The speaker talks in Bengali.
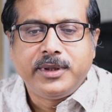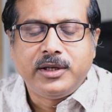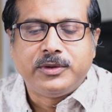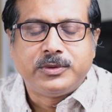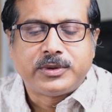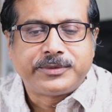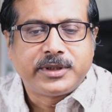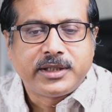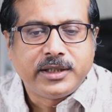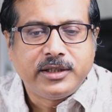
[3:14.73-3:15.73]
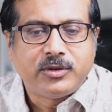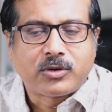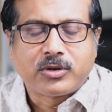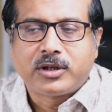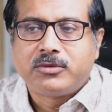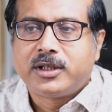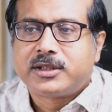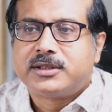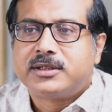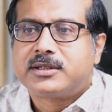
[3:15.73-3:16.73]
মিলিউ আমাদের কিডনির অটো
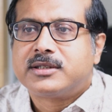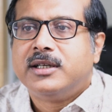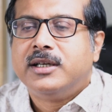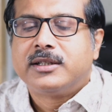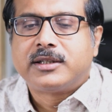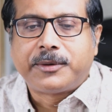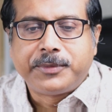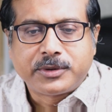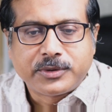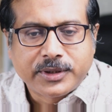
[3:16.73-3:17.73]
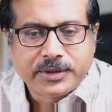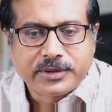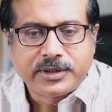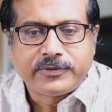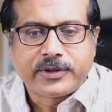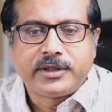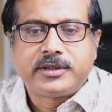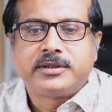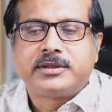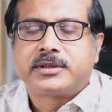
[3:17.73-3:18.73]
তার ভেতরে ডিফারেন্ট
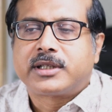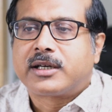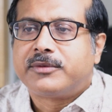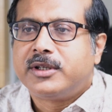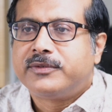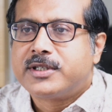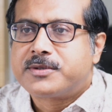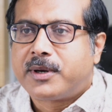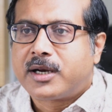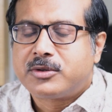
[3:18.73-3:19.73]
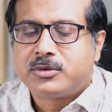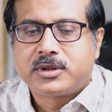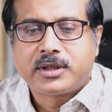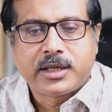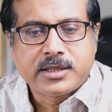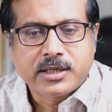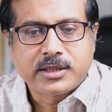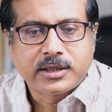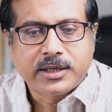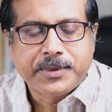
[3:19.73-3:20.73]
ক্যাটাবলিক ফেস বাড়ার জন্য তার
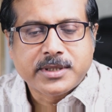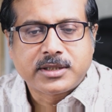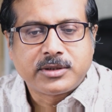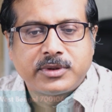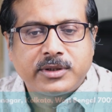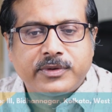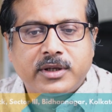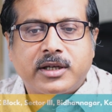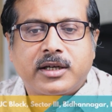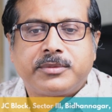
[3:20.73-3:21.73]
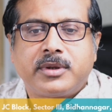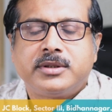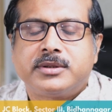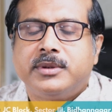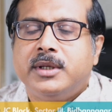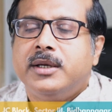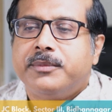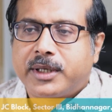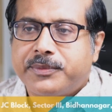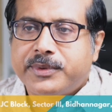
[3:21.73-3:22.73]
এক্সক্রিশন ক্যাপাসিটি অফ দ্য ডিফারেন্ট ক্যাটাবলিজও
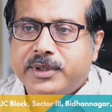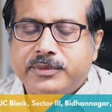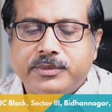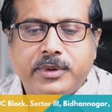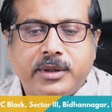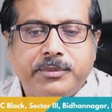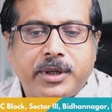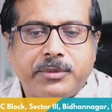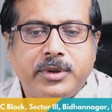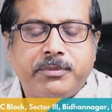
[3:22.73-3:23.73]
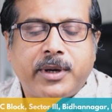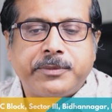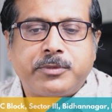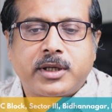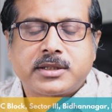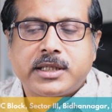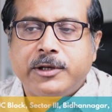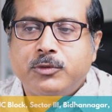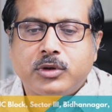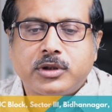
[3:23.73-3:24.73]
মানে ডিফারেন্ট মেটাবলিক বাই প্রোডাক্টস
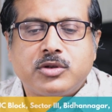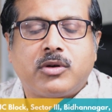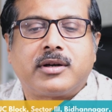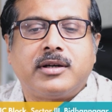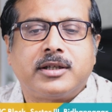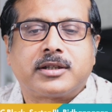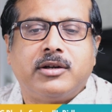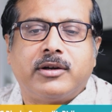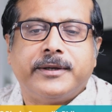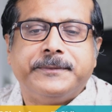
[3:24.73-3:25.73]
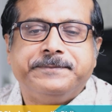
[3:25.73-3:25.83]
এইগুলোর কিছু অল্টারনেশন হয়